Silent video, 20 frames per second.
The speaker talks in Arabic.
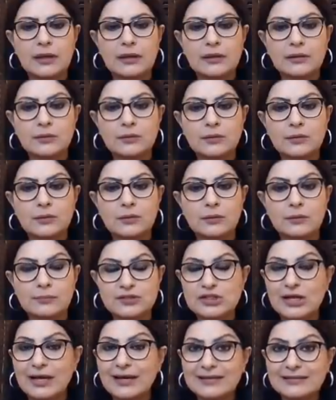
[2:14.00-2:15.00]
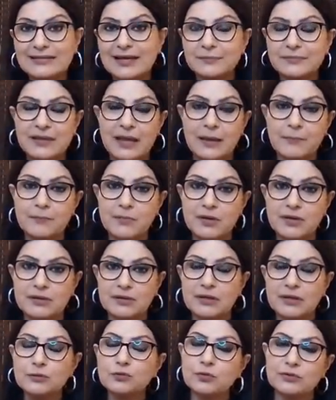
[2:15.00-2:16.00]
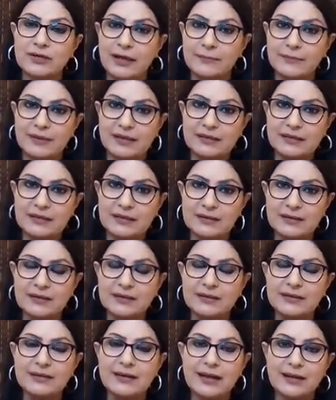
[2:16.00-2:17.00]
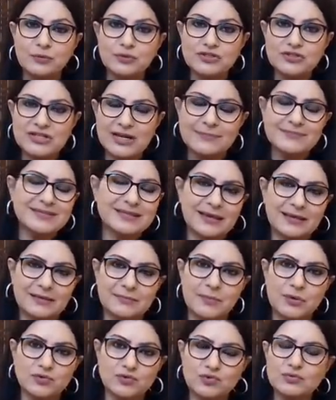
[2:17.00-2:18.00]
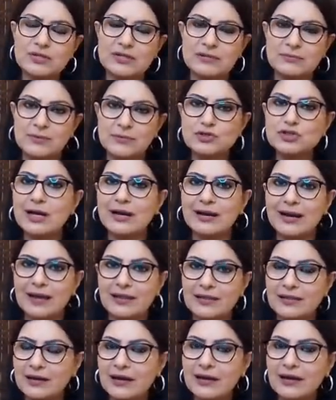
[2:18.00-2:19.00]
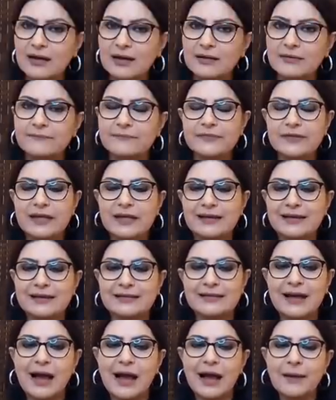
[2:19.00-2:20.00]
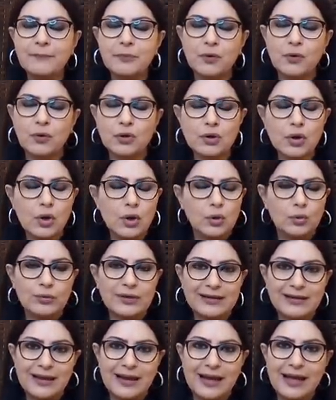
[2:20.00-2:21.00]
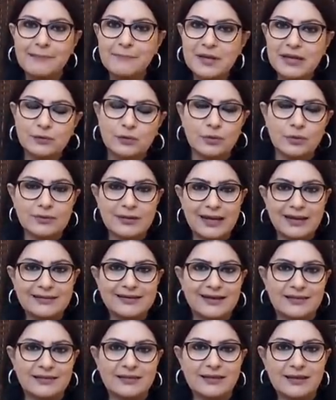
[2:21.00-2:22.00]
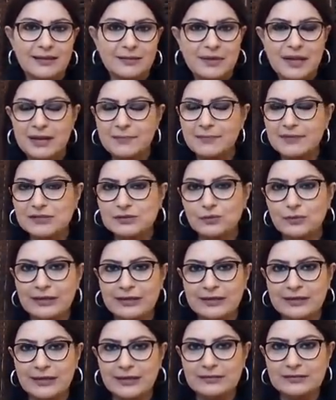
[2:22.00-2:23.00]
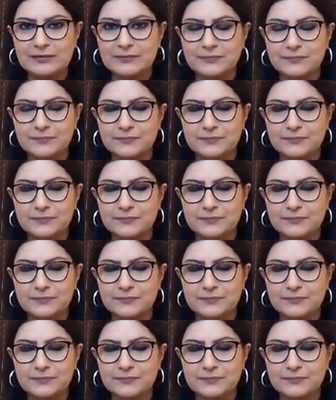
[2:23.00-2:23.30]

انه بشهر سبتمبر كنتوا تعبانين لانه الشمس كانت موجوده ببرج العذراء يلي تعبكم ويلي حملكم الكثير من المسؤوليات